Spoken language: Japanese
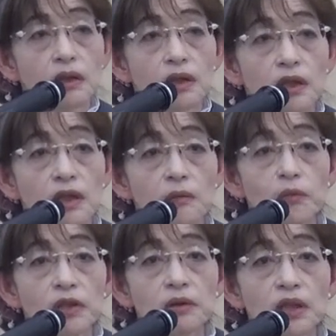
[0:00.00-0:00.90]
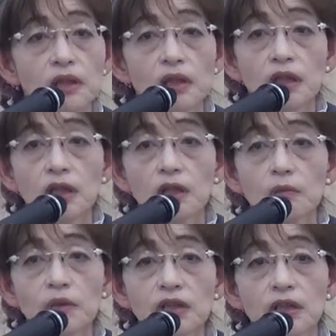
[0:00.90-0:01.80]
えー、まるで映画を
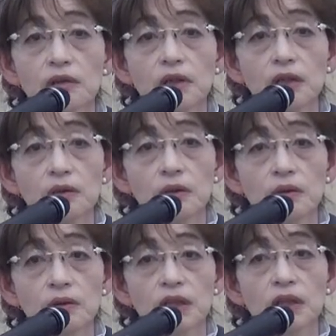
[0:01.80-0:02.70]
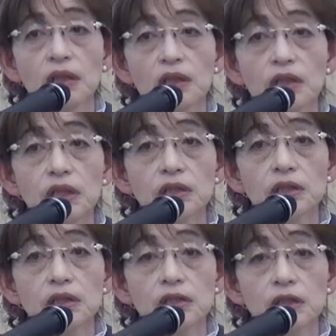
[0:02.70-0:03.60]
見ているかのように第
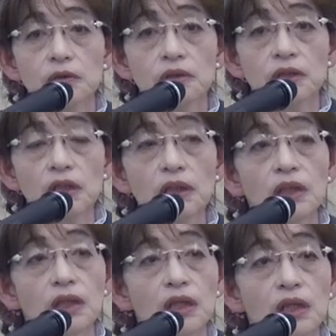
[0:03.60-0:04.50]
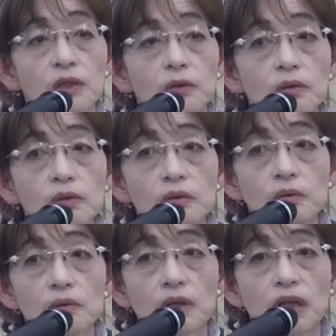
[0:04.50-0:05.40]
三者として、えー、遠くの
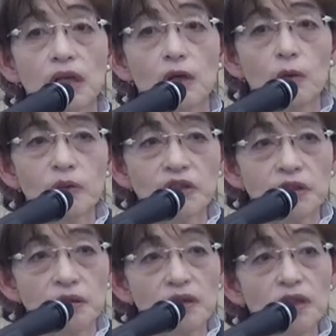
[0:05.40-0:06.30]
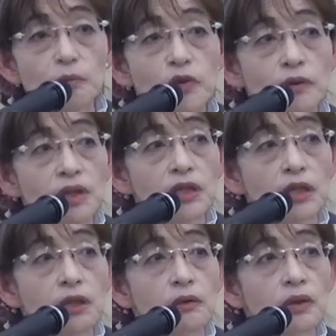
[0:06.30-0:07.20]
方から面白い物語
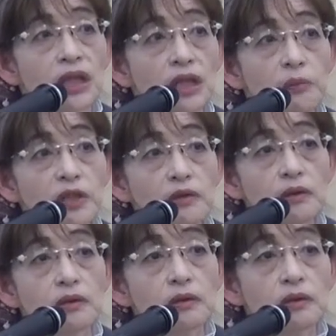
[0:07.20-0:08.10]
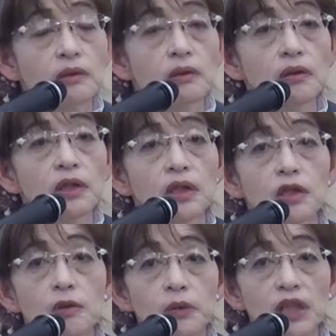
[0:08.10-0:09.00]
を眺めるという
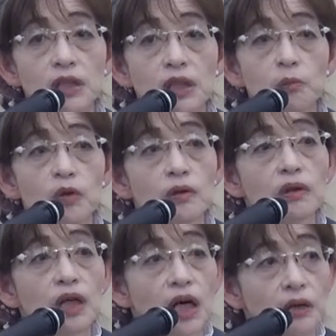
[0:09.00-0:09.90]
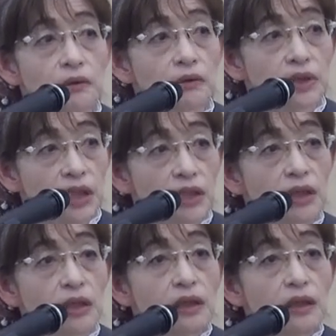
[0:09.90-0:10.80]
読み方もあるので、
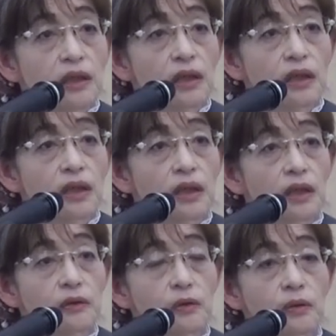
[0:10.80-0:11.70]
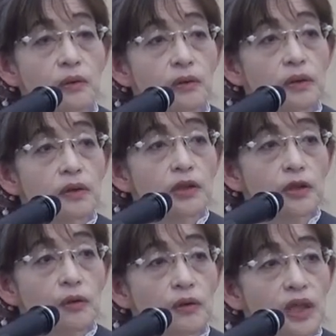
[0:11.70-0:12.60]
えーと
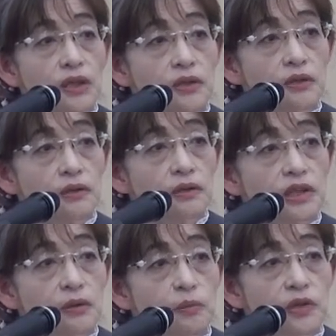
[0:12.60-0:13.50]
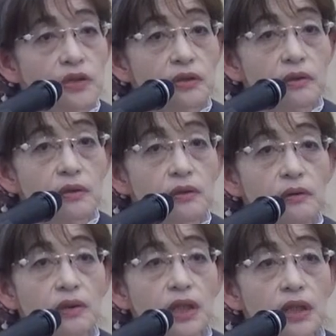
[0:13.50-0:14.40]
共感する人物という
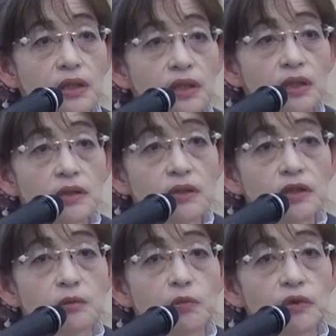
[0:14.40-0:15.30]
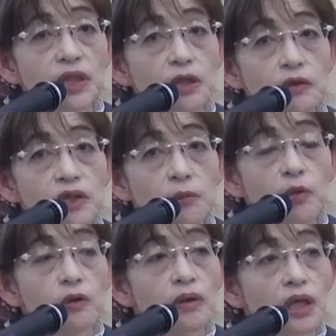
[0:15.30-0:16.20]
のが必ずしもなくて
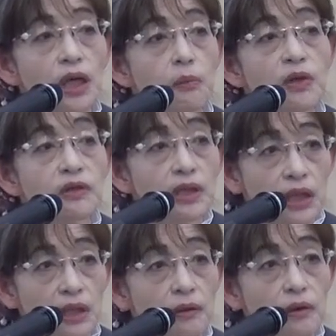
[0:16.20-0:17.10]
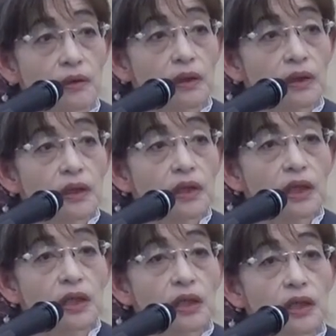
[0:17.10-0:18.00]
も構わないと
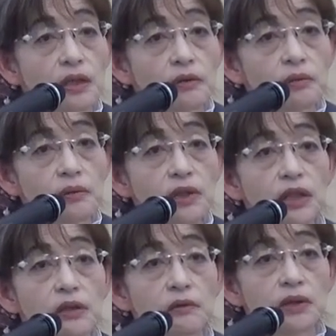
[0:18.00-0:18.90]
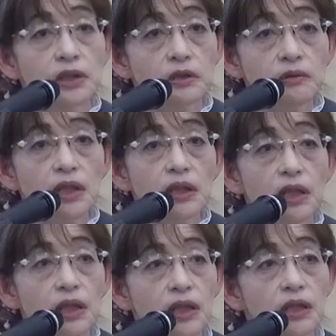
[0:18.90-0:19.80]
いうふうに私は
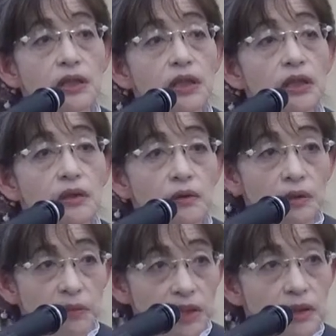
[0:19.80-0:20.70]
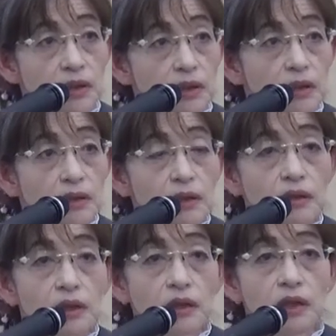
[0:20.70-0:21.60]
考えております。
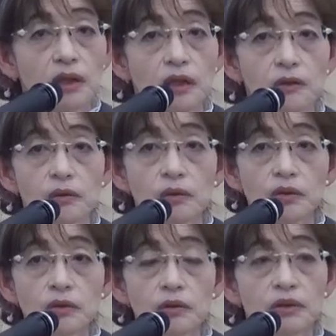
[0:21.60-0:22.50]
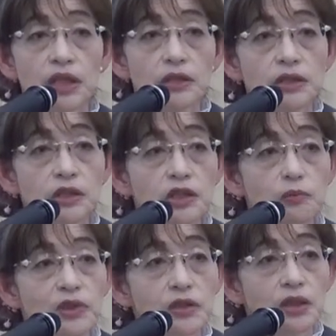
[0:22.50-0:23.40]
えっ、ー、と、ちょっと脱線し
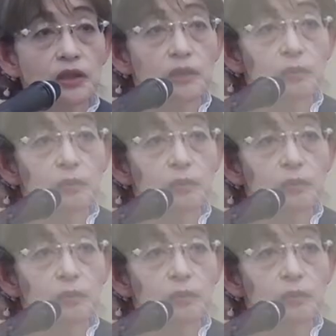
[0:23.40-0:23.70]
ますけれ